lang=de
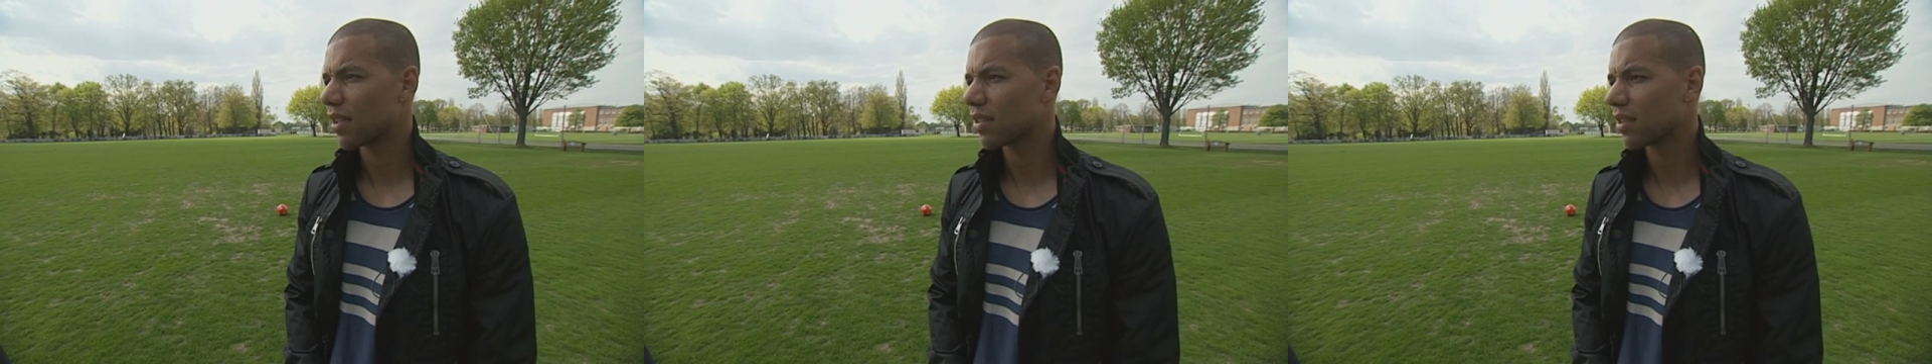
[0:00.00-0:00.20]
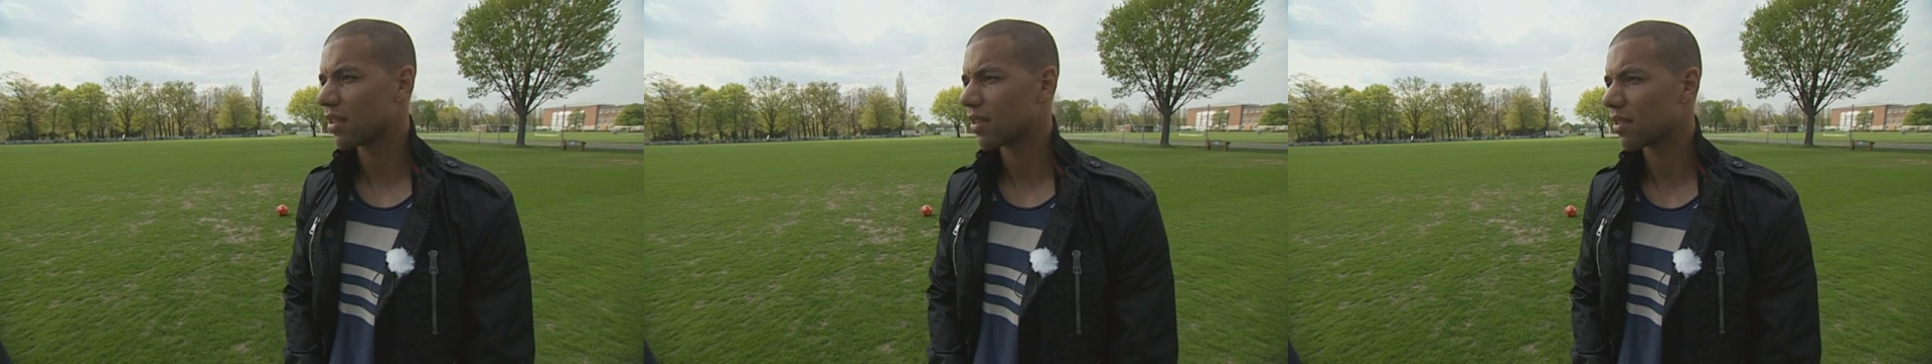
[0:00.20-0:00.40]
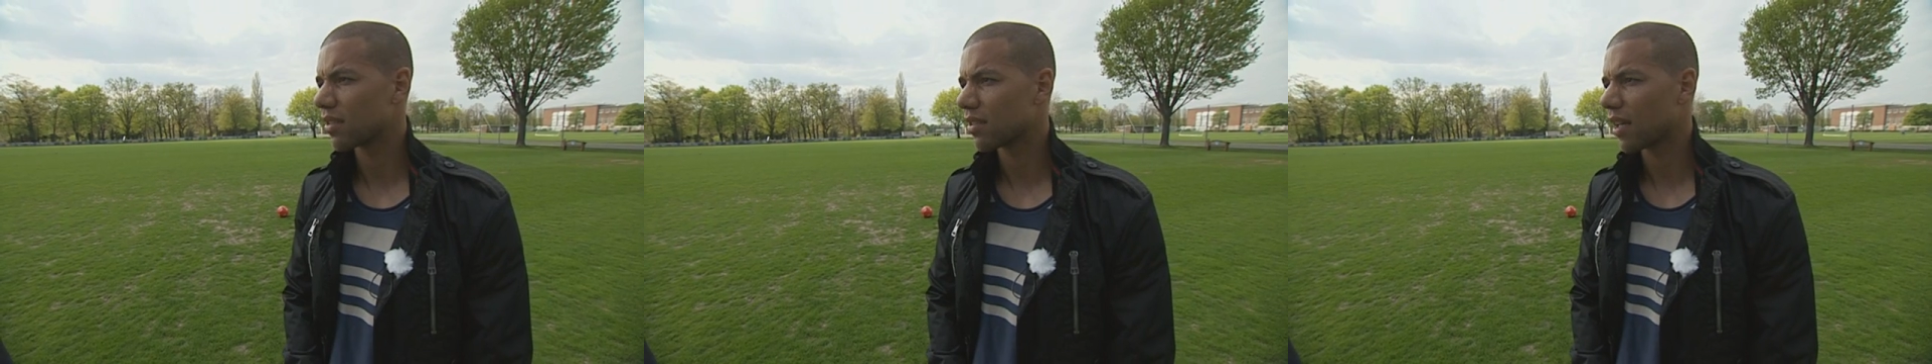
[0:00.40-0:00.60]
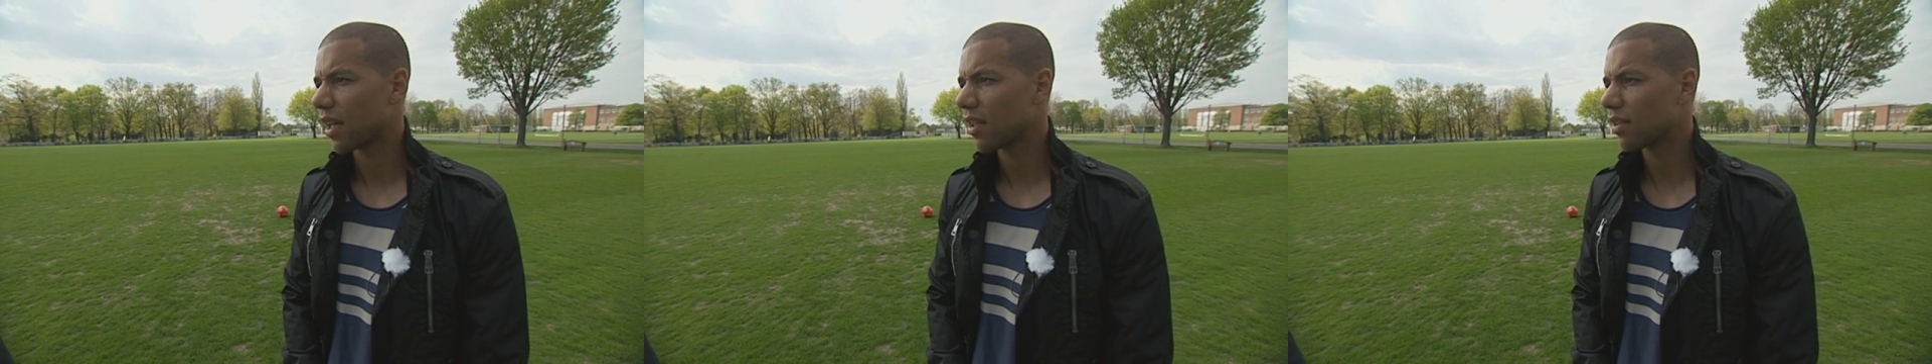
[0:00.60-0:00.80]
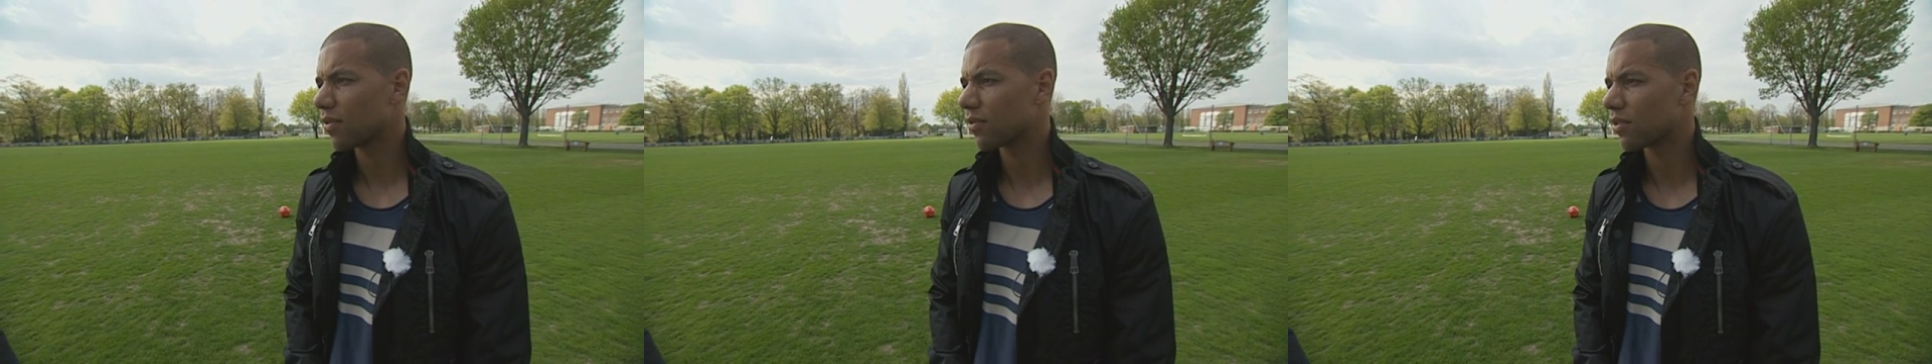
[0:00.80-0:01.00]
der richtige
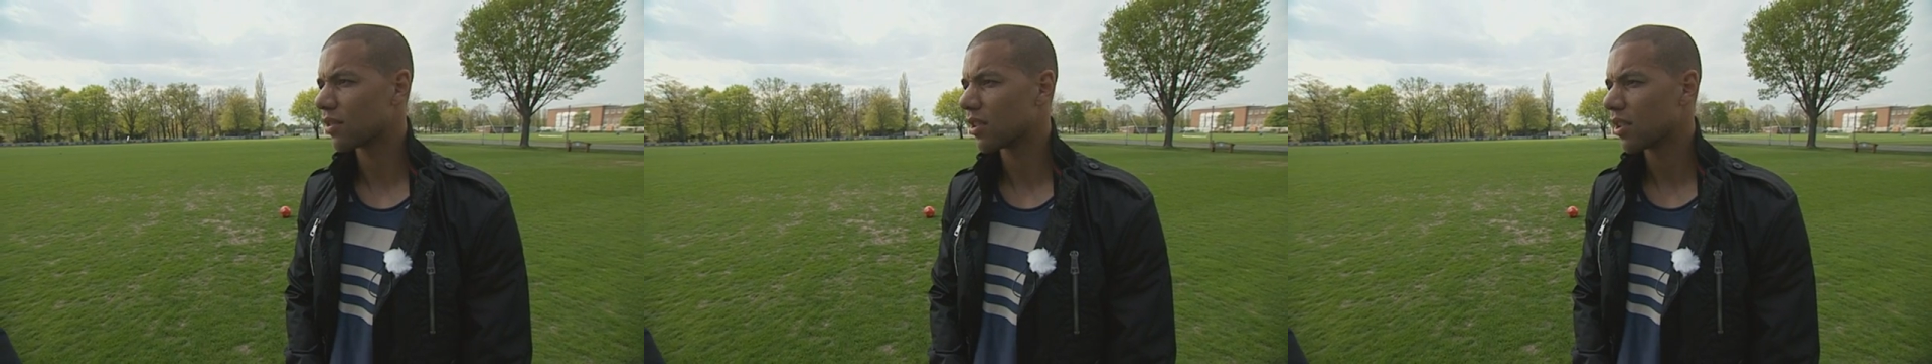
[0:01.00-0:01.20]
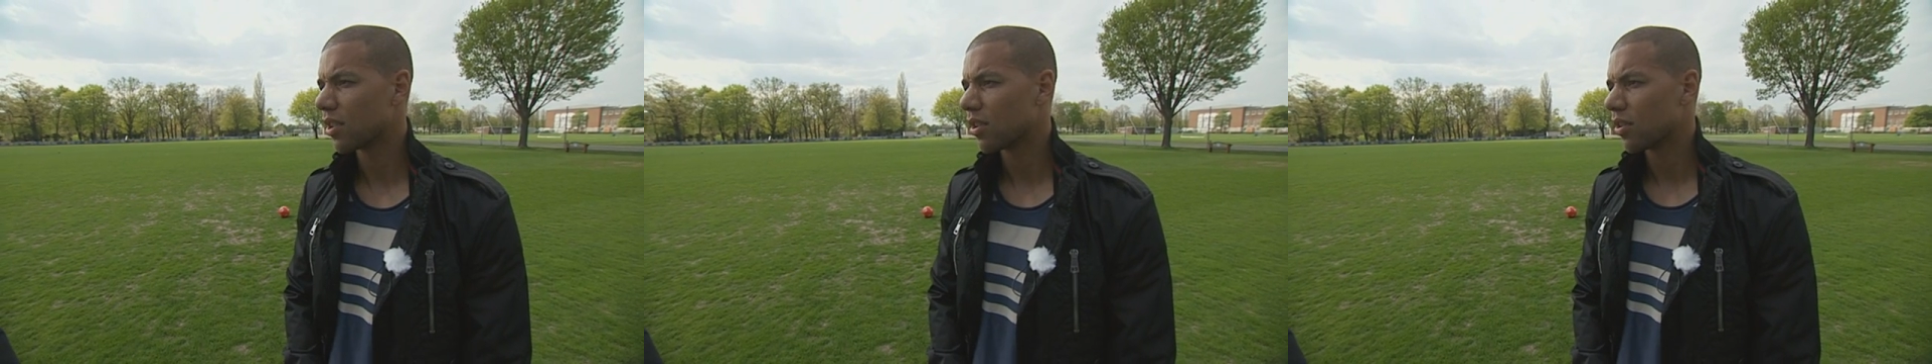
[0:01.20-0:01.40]
Trainer für.